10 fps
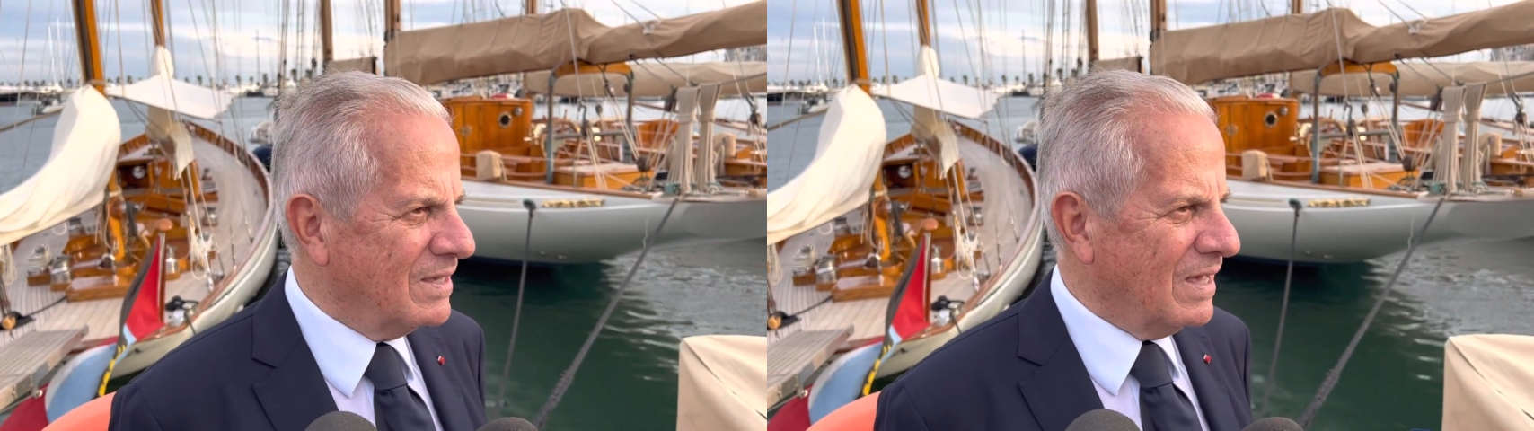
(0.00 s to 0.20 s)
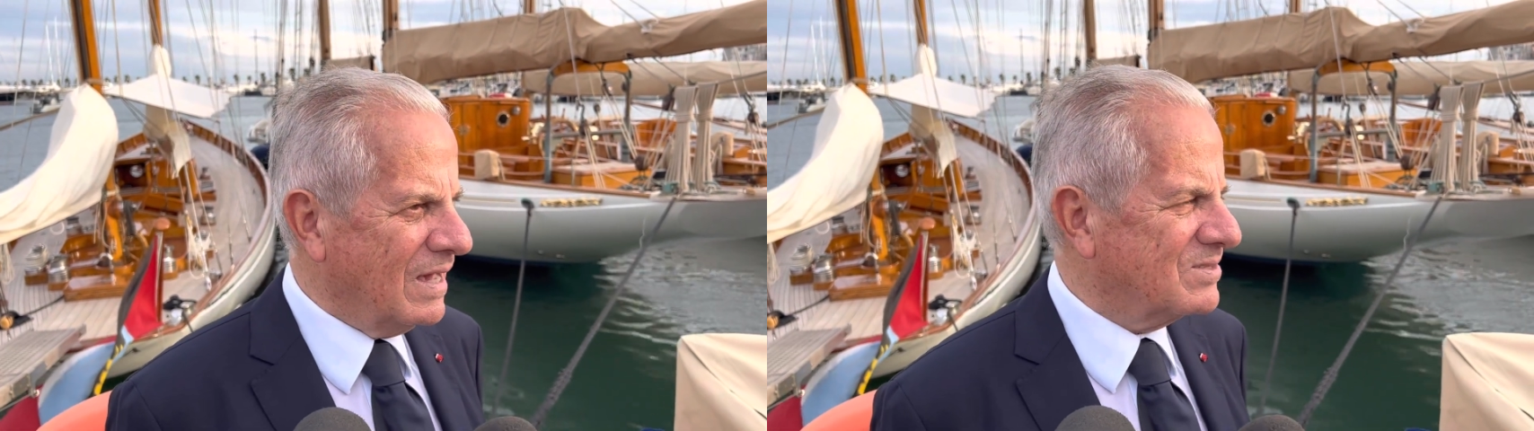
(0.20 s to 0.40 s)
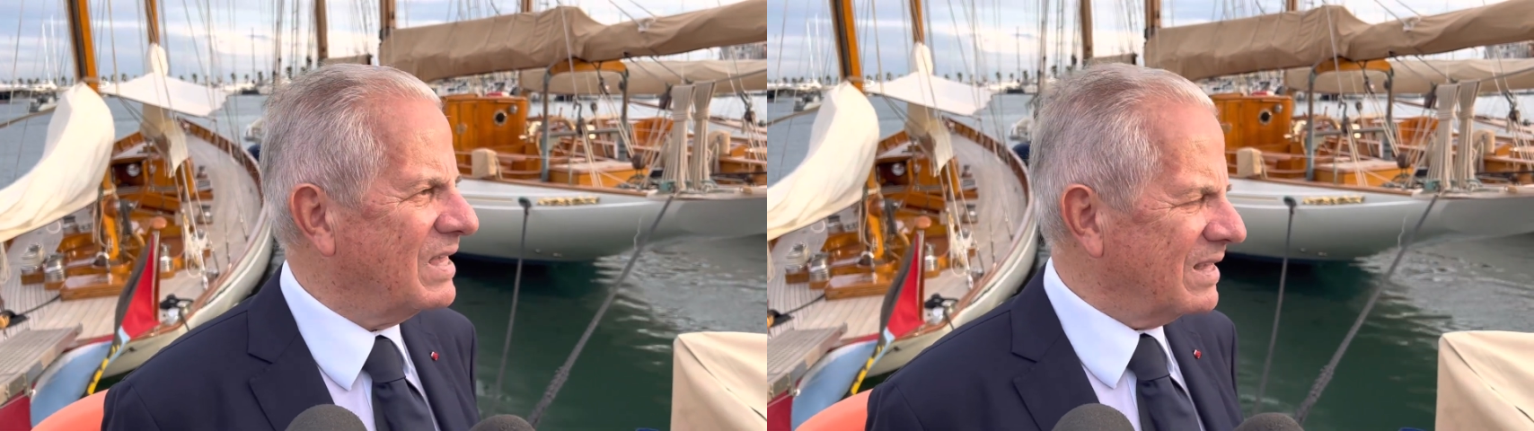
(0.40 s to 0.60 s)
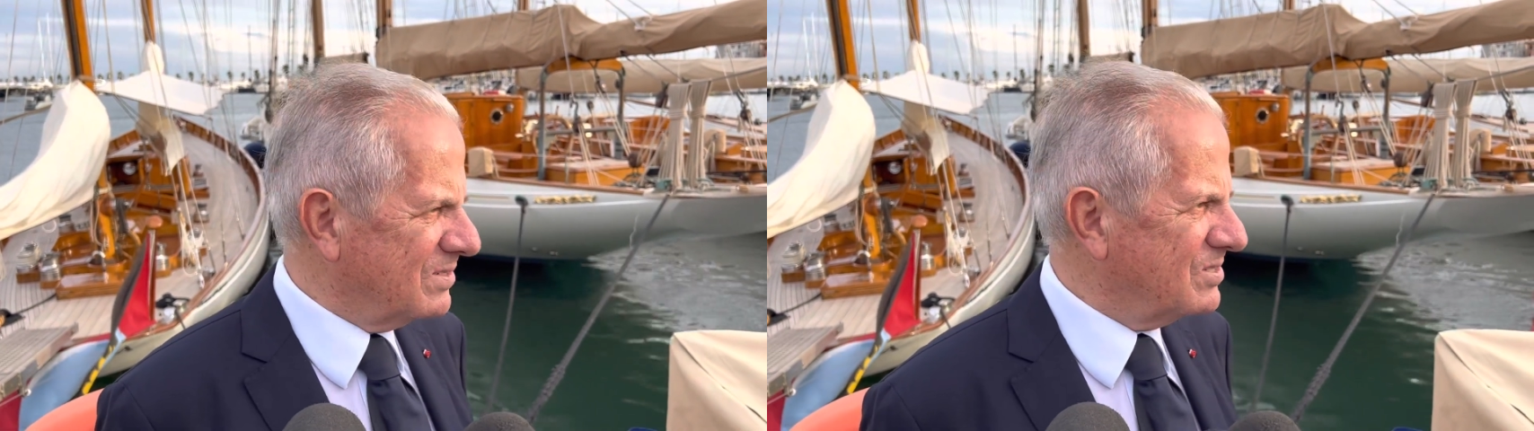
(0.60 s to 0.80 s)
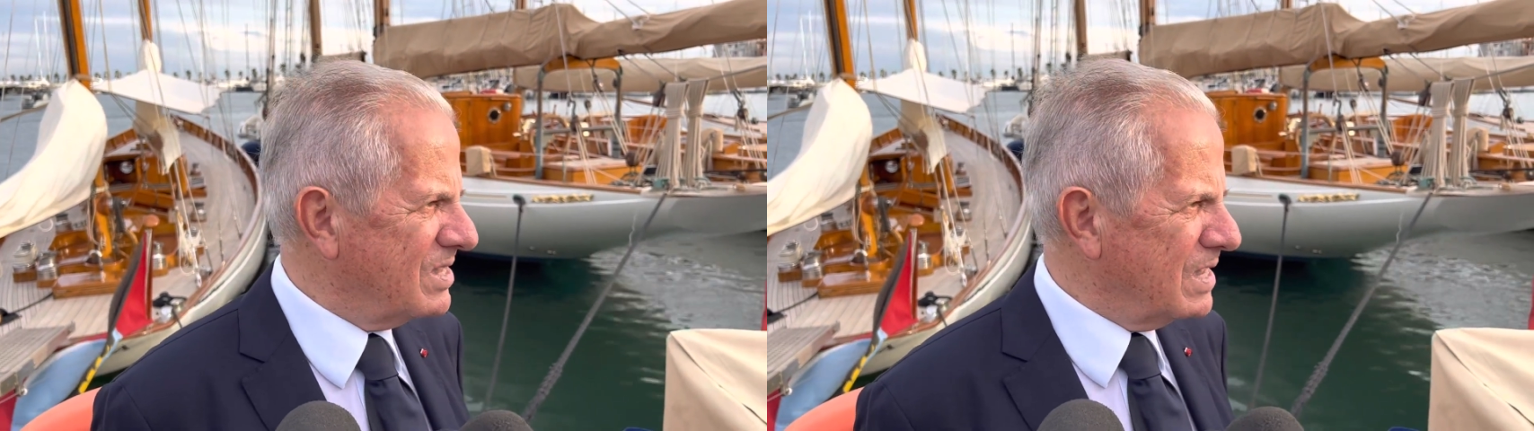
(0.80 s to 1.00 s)
a stare
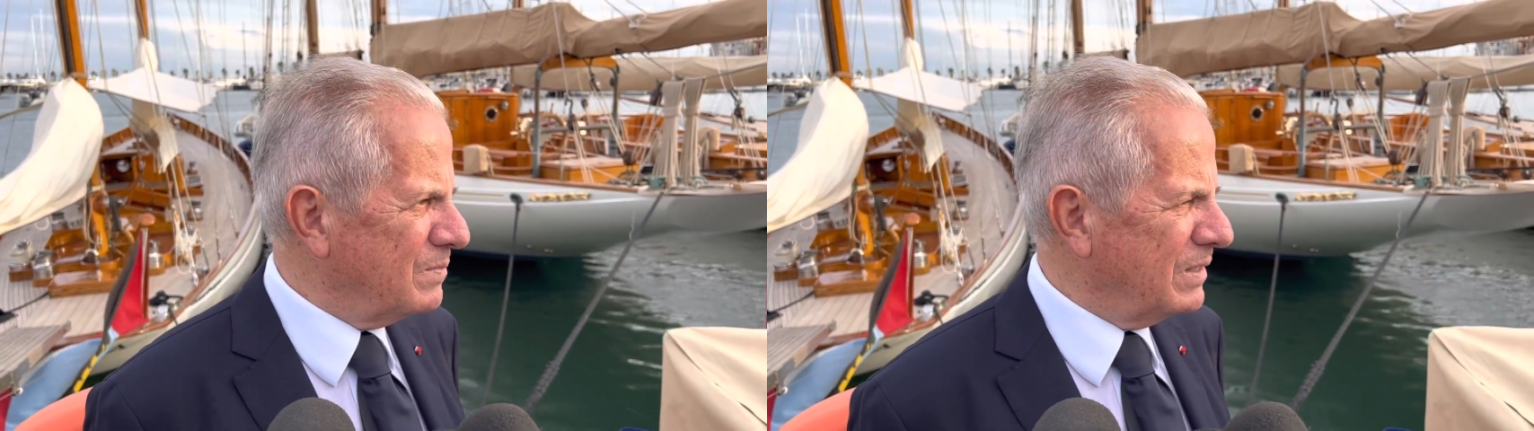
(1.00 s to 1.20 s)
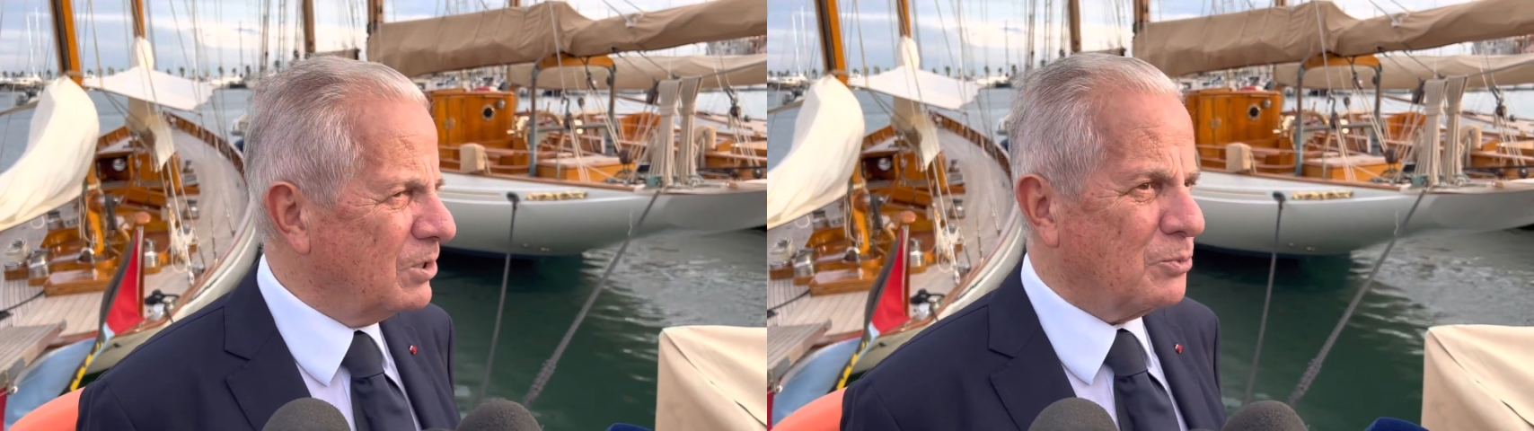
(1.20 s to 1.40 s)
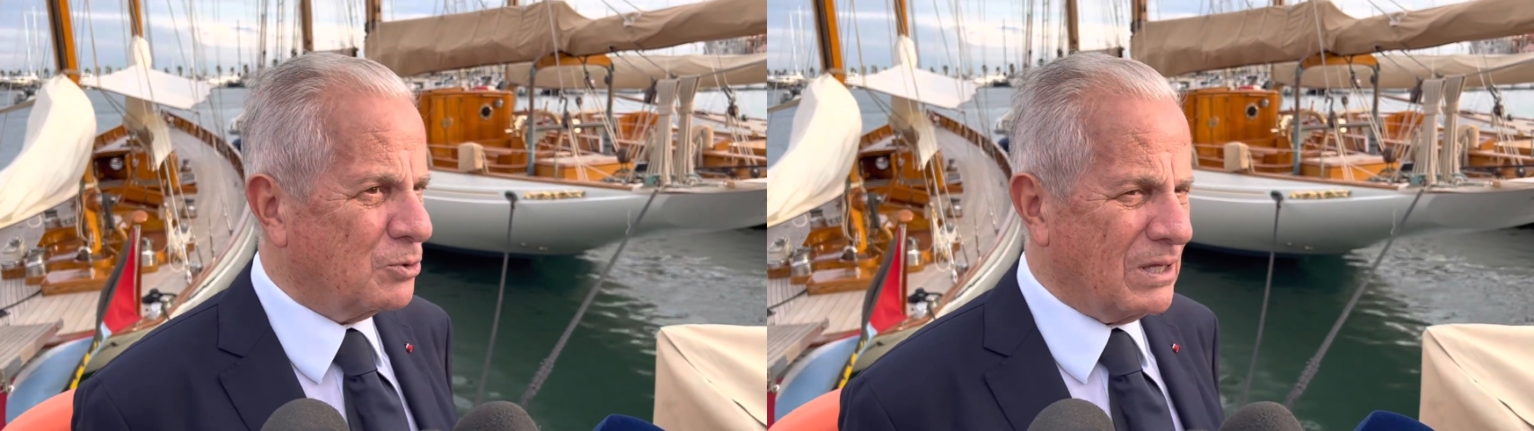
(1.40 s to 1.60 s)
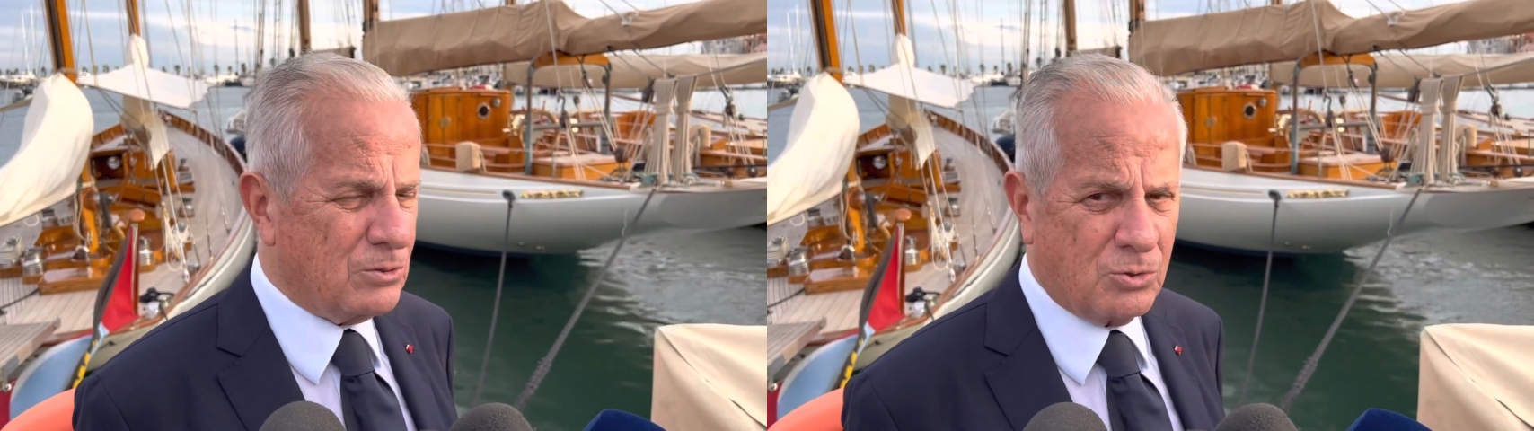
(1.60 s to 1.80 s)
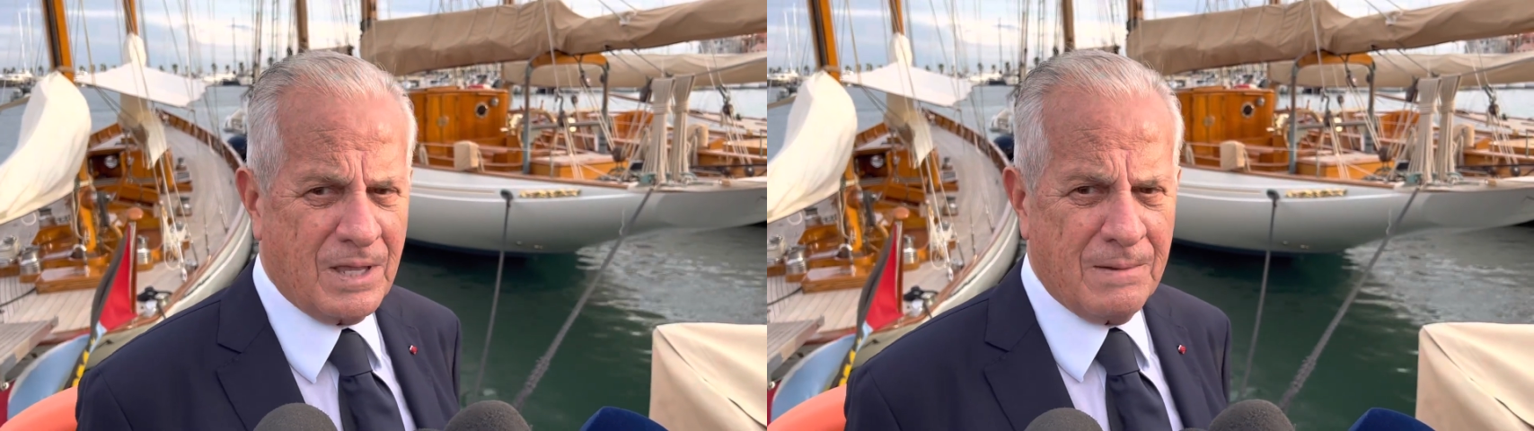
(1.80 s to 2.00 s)
insieme dopo
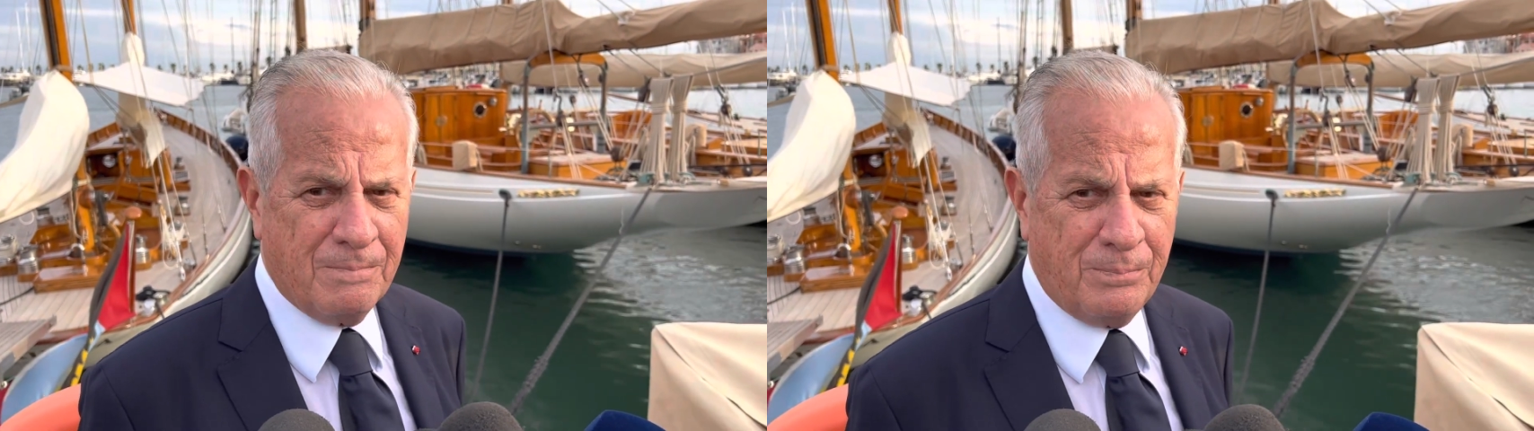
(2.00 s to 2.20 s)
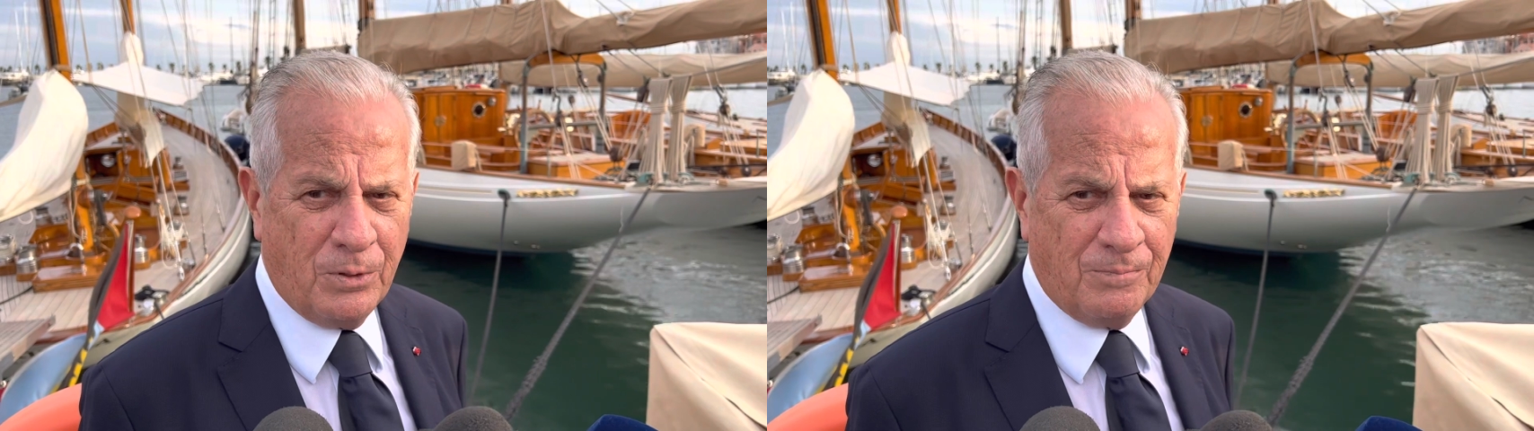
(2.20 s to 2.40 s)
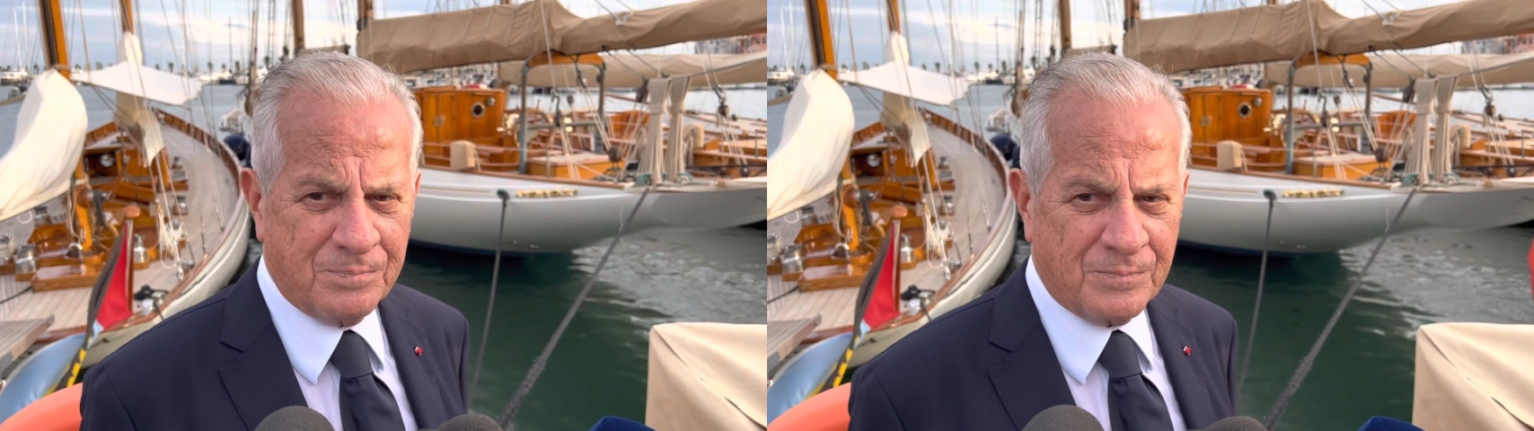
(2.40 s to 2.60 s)
tanto tempo,